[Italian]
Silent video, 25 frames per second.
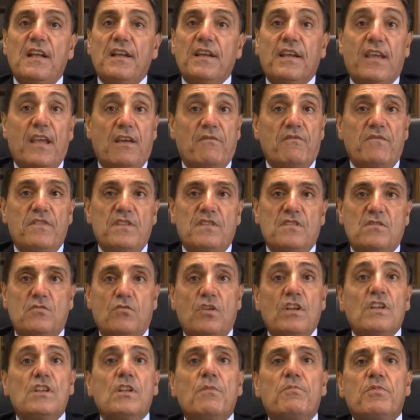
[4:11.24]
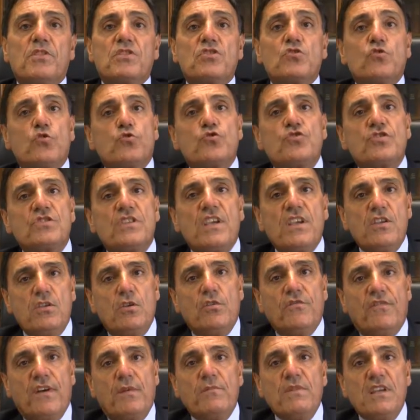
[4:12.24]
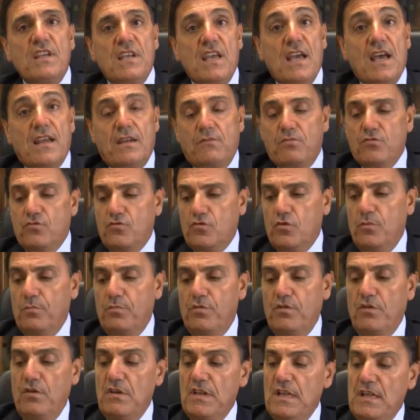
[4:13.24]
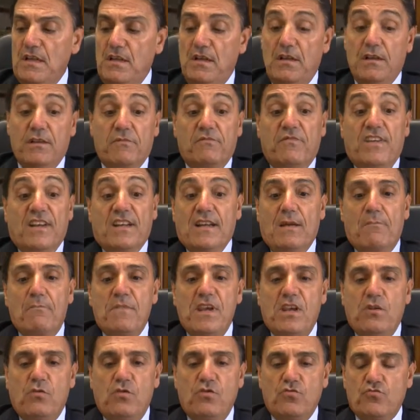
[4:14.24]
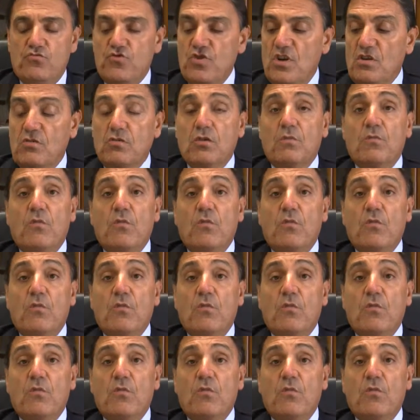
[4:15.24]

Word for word: che ha visto il sostegno familiare purtroppo eh, verrà meno in un certo